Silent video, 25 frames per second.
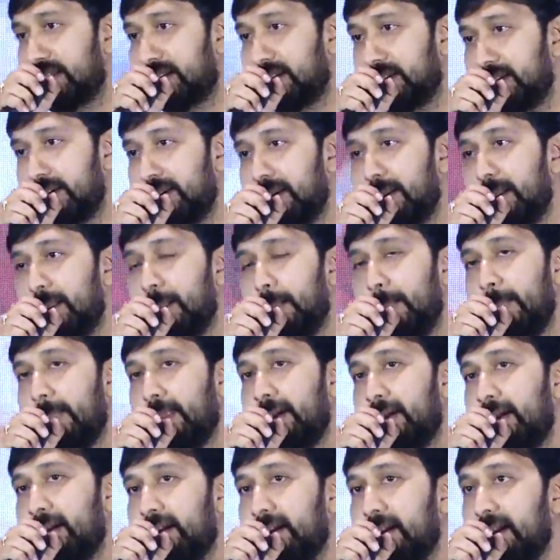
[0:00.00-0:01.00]
సార్
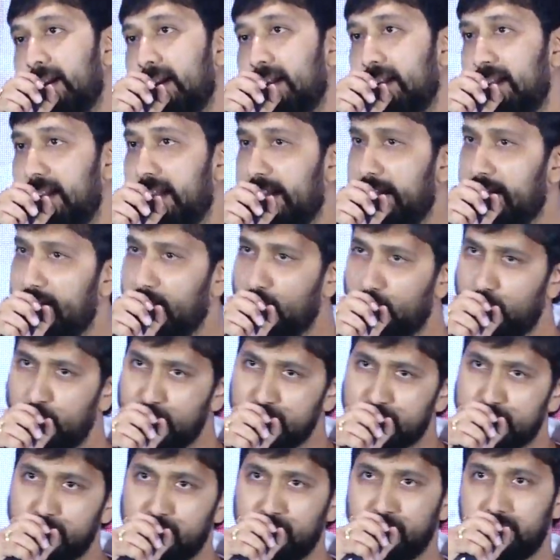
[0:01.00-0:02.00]
ఏ
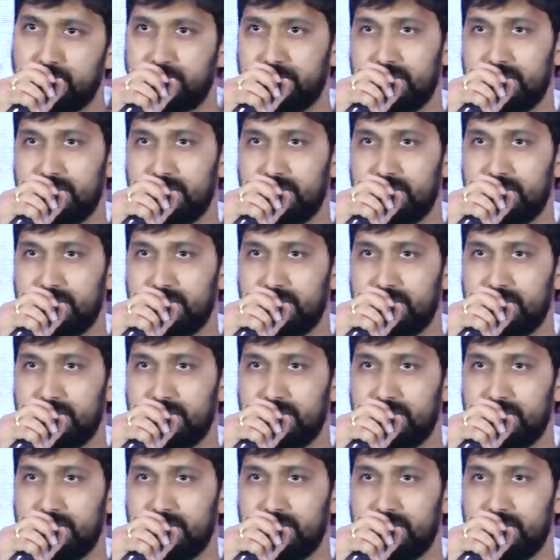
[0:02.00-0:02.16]
రోజు